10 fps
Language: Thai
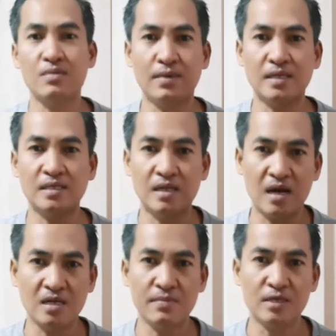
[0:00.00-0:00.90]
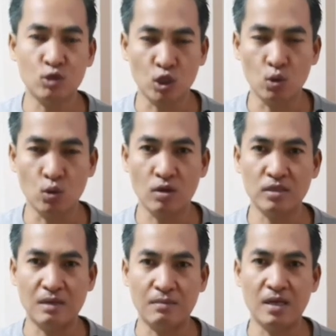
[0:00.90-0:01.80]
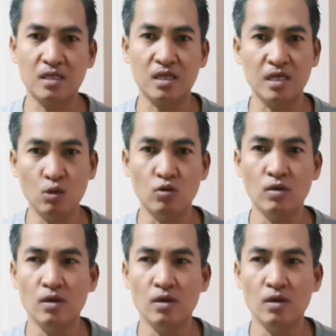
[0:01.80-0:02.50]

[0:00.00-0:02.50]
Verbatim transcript: มีภาชนะอะไรที่เป็นส่วนตัว ก็สามารถที่จะหิ้ว